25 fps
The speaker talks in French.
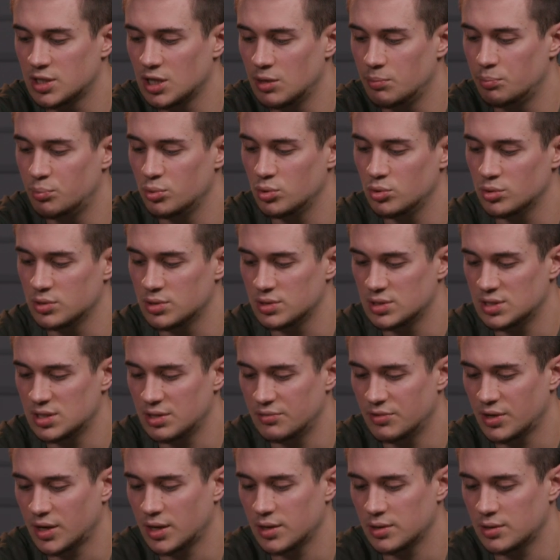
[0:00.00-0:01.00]
qu'elle peut
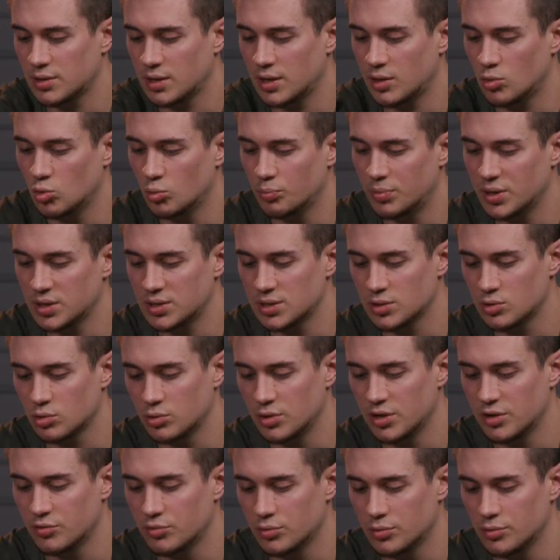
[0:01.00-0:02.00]
s'avérer très compacte étant
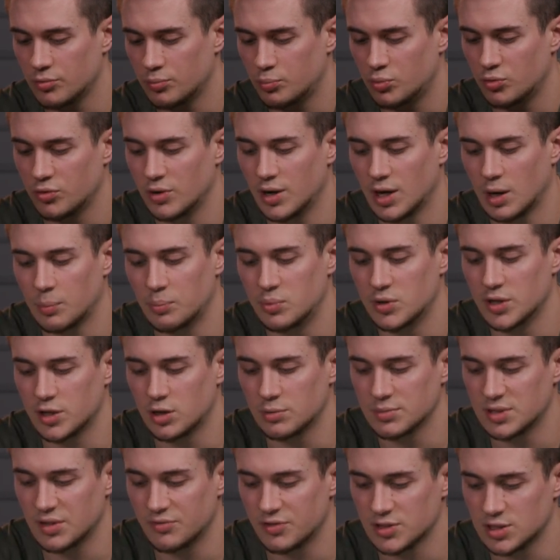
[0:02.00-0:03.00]
donné que vous pouvez la replier
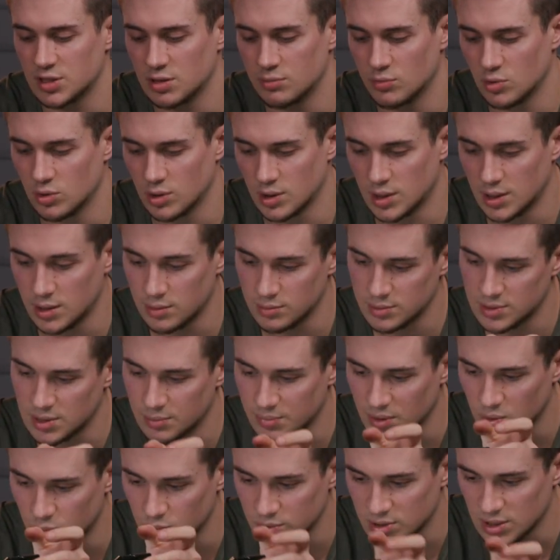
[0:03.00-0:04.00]
comme ça facilement. Ah,
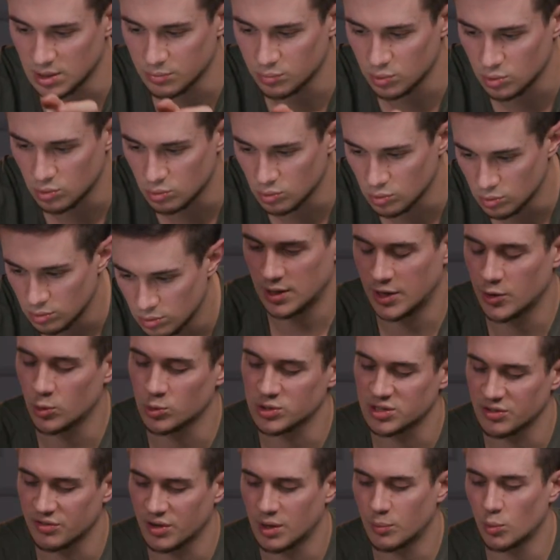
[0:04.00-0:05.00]
ça par contre, c'est un peu con. Ah
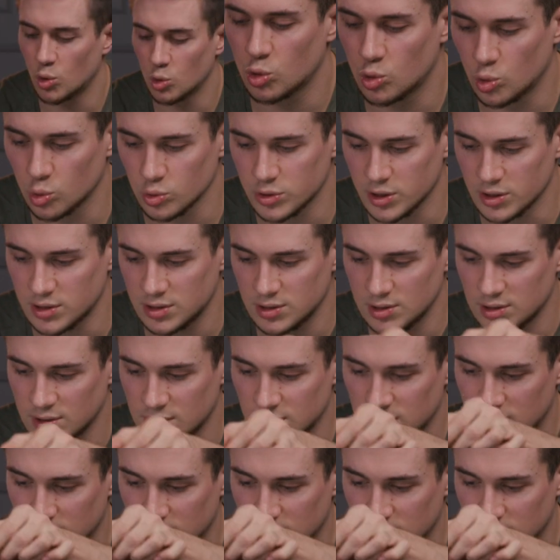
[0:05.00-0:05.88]
non, c'est vraiment au contact.